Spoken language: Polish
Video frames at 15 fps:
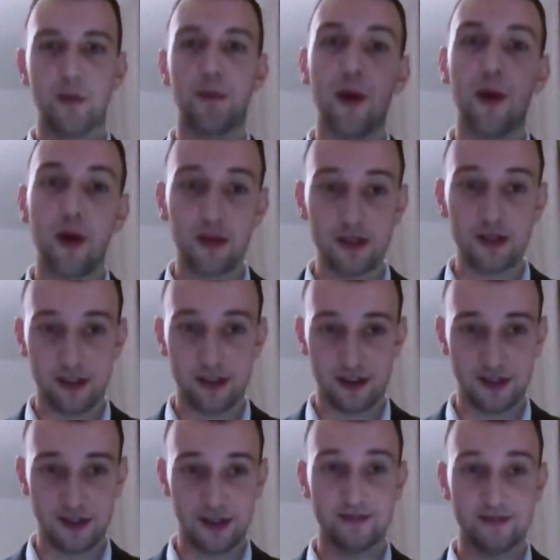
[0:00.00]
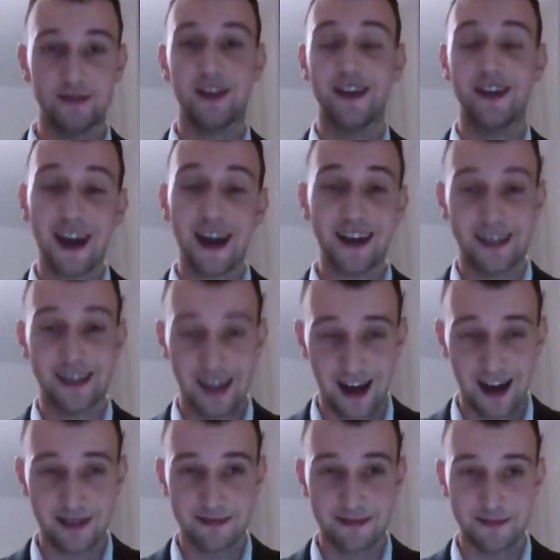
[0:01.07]
bo o ironię, jak
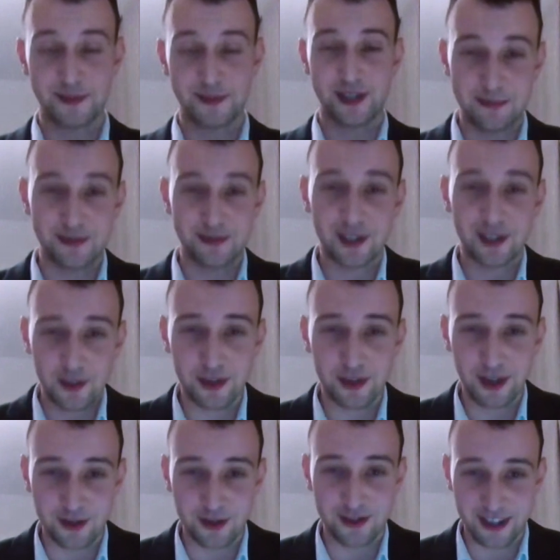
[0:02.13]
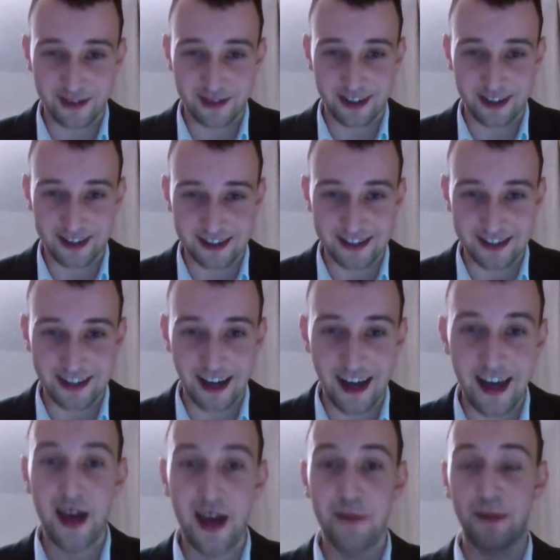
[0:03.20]
ja, przebrzydły konserwatysta,